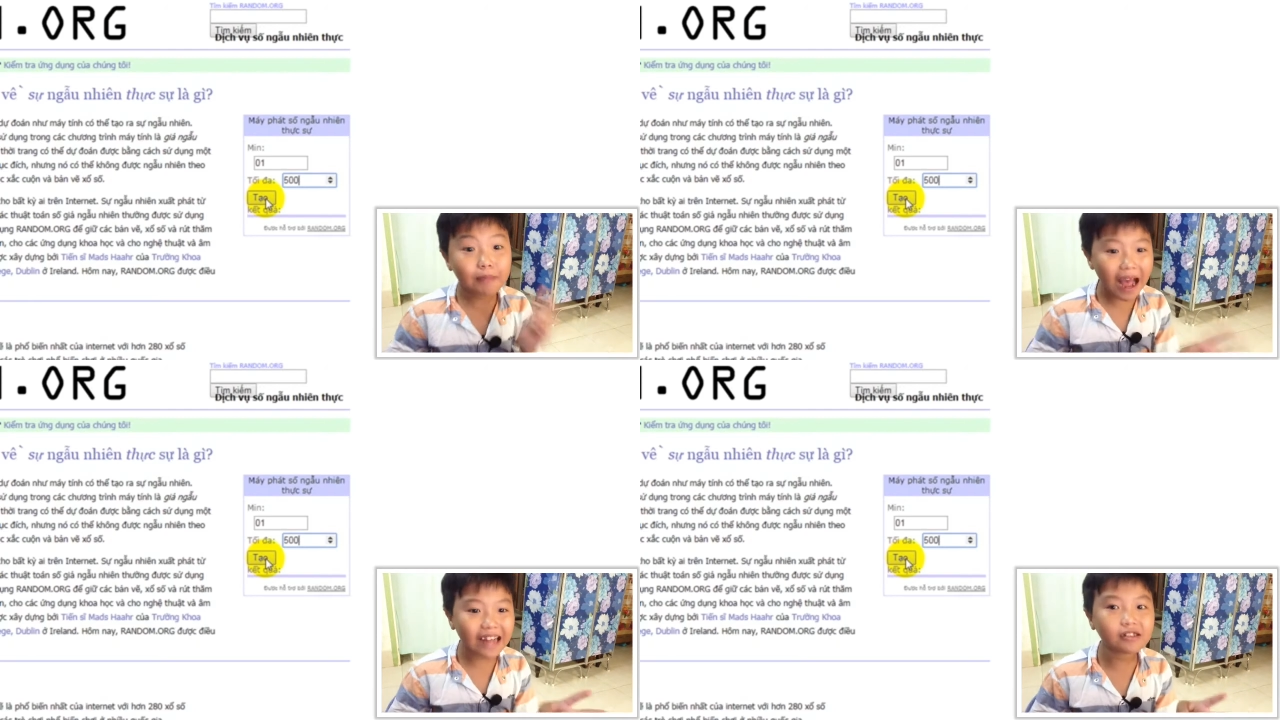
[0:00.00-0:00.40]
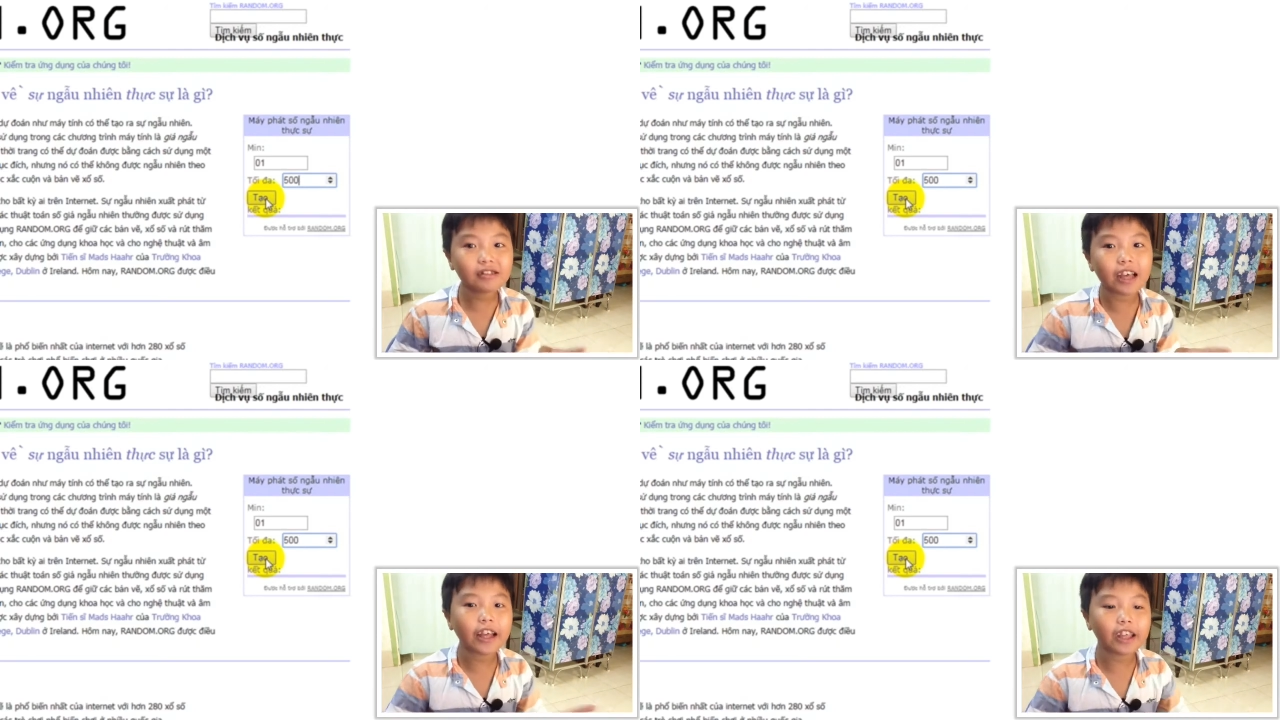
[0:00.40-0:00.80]
ờ, ba trước
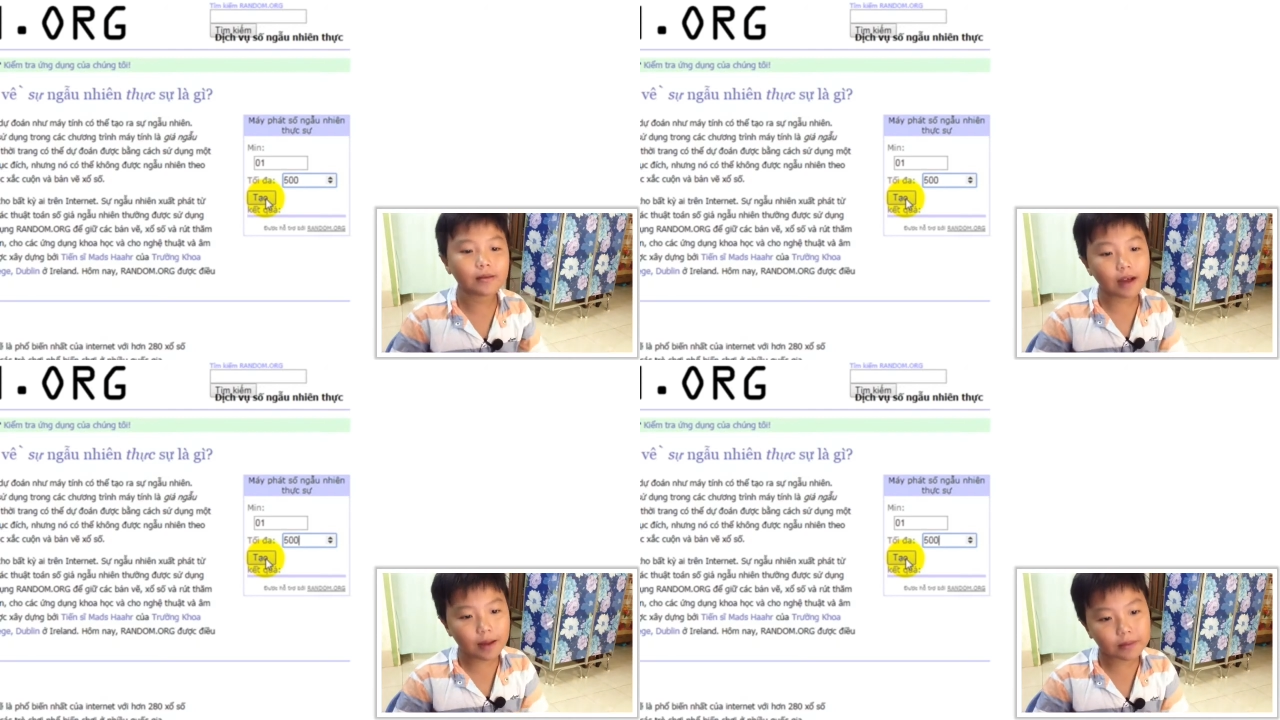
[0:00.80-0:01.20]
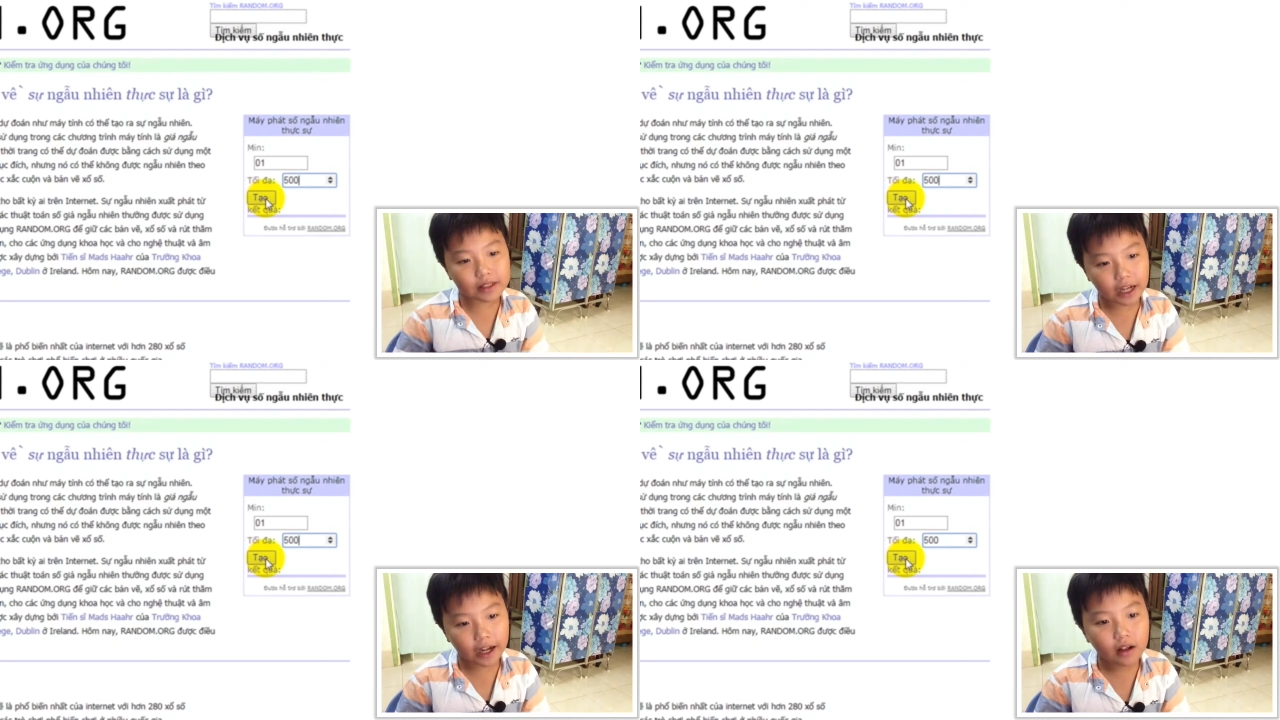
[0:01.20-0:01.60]
nha dãy ba mình
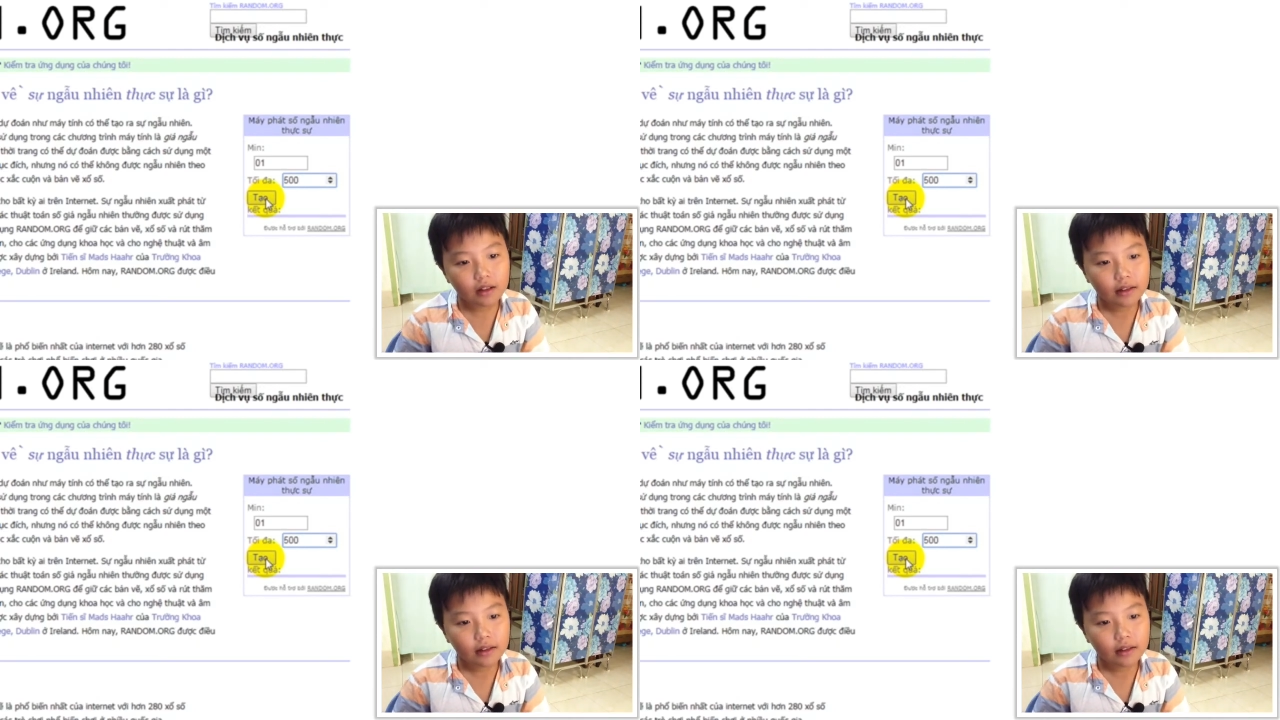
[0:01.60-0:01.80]
sẽ